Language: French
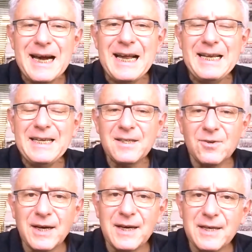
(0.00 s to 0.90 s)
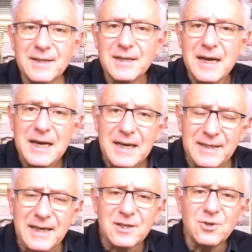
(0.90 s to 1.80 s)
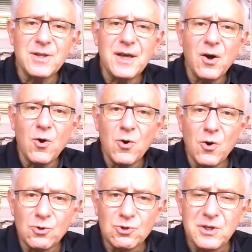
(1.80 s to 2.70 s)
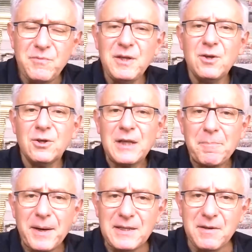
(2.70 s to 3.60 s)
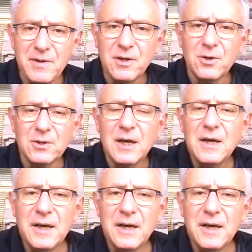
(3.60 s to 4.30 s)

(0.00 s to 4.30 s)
Elles les engraissent, les actionnaires engrangent dividendes après dividendes,